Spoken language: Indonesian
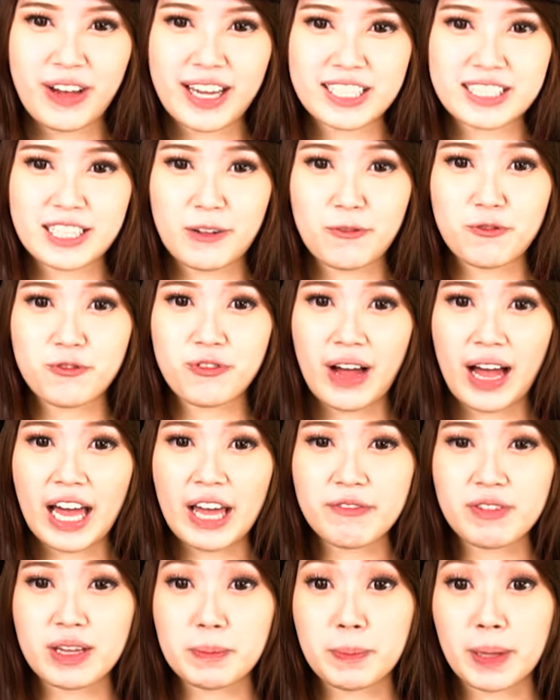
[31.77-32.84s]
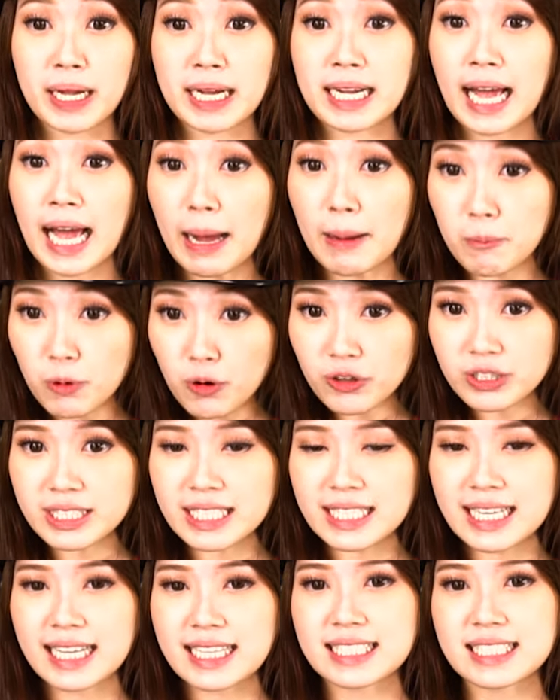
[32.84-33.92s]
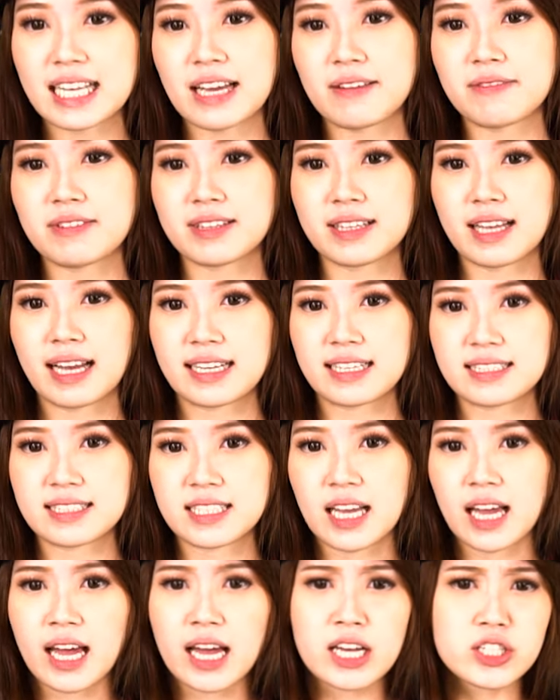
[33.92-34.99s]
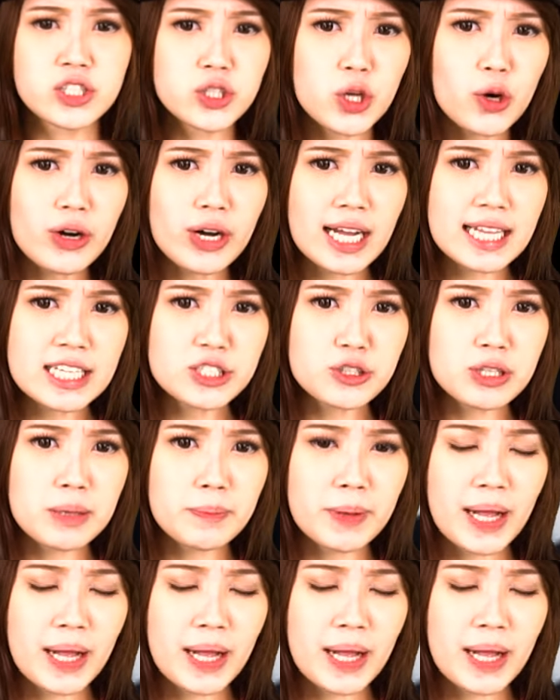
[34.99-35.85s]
Fighter V yang bergabung dengan Seven Nights. So, kalian sudah